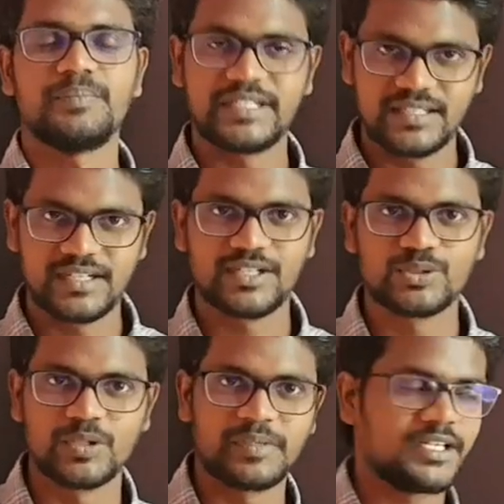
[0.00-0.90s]
மிரர்
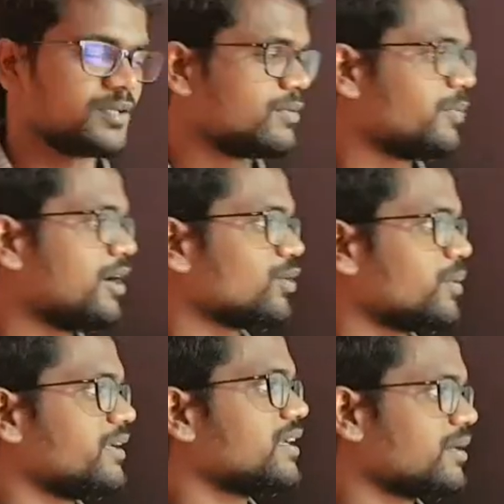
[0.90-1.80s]
எடுத்தோம் அப்படின்னா நம்ம பார்க்குறோம்
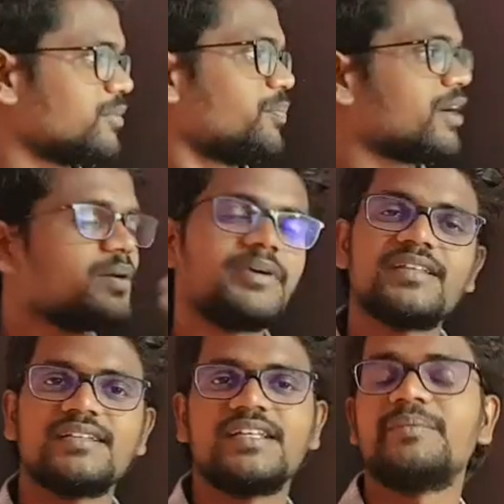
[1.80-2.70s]
அப்படின்னா நம்ம பக்கமே
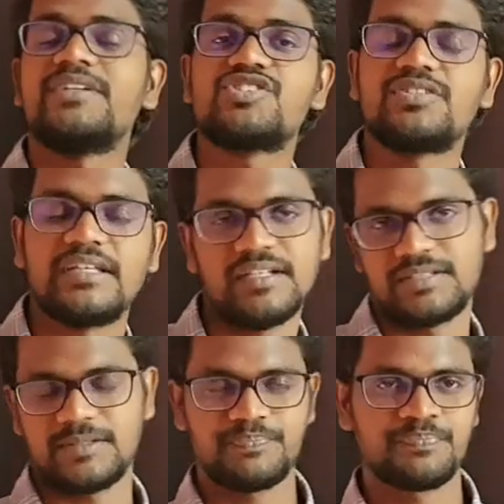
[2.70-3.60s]
தான் அந்த இமேஜ் தெரியுது